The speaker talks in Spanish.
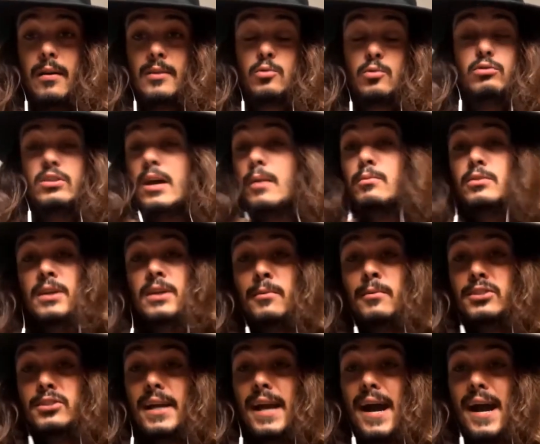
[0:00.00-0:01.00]
Escuchar mucha
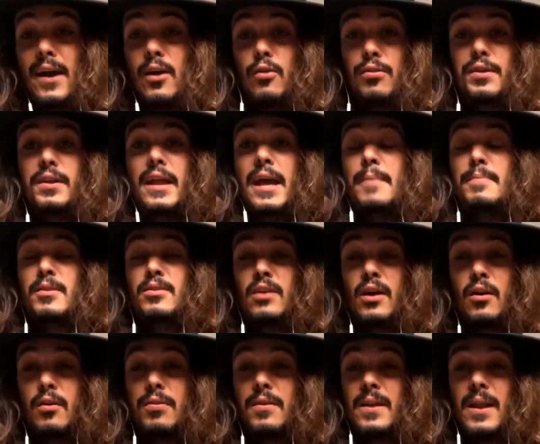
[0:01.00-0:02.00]
música, he aprendido
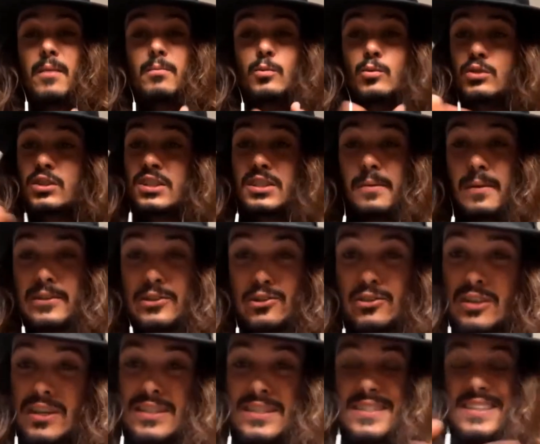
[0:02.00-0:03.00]
a cocinar muchísimas
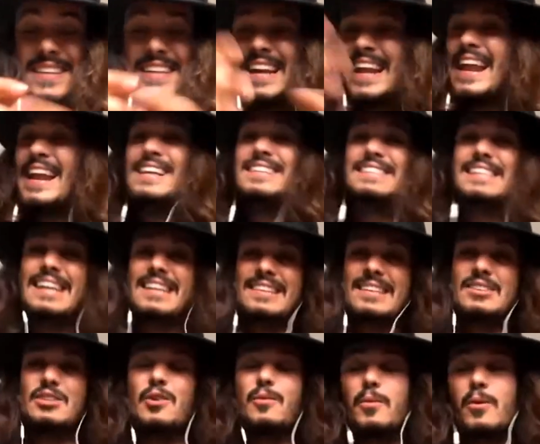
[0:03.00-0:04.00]
cosas raras que
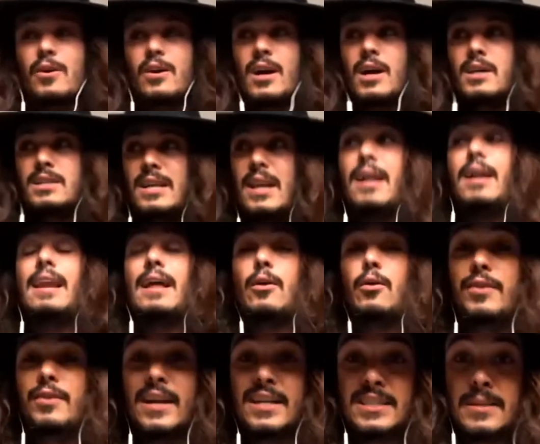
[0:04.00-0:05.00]
antes, como. La,
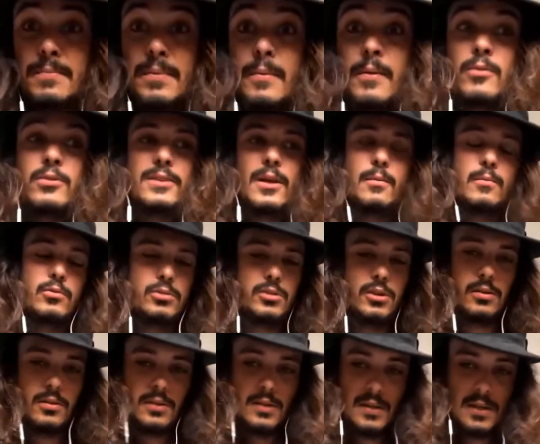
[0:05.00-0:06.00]
cocina siempre me ha gustado
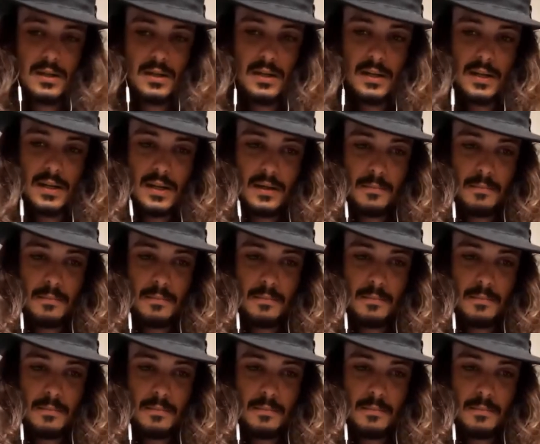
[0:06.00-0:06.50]
mucho. Sí.